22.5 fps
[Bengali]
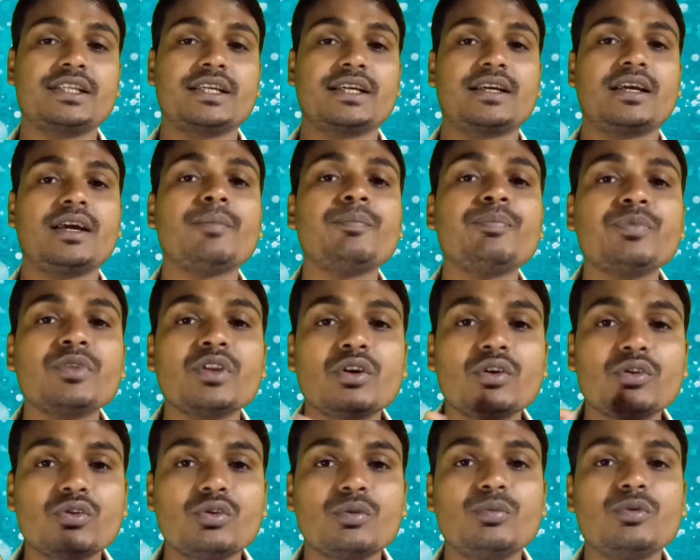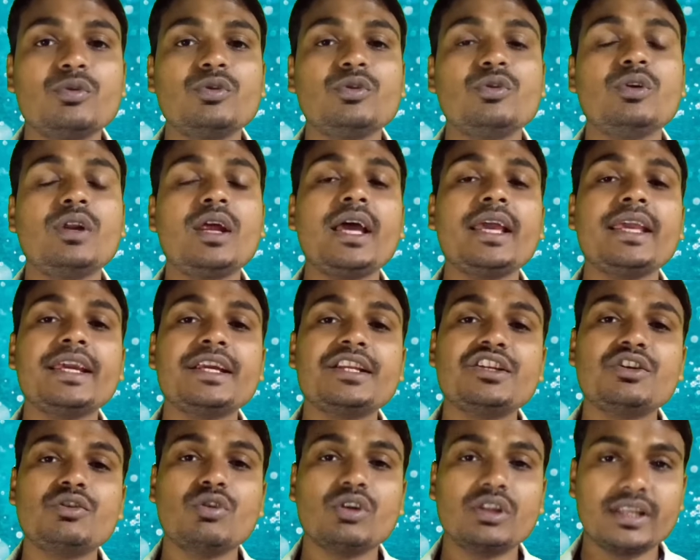টাকা তো বন্ধুরা
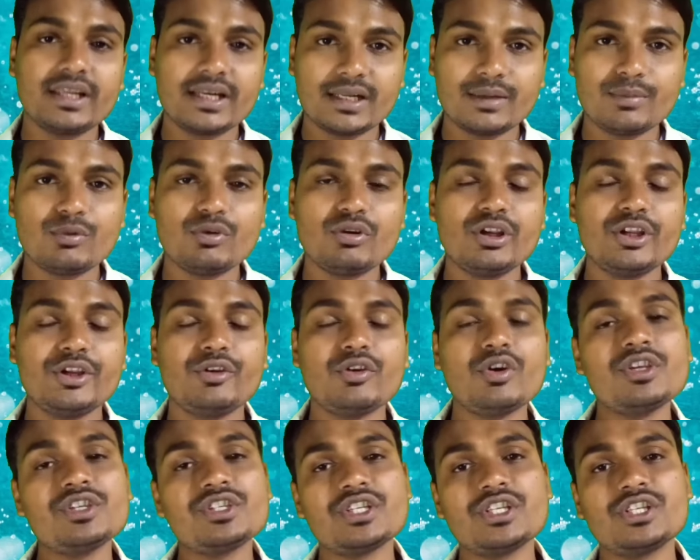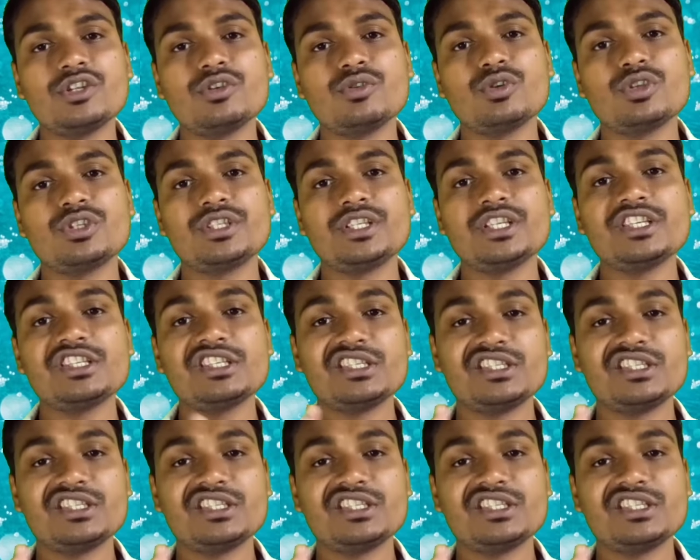একটি কথা না বললেই নয় সেটি হচ্ছে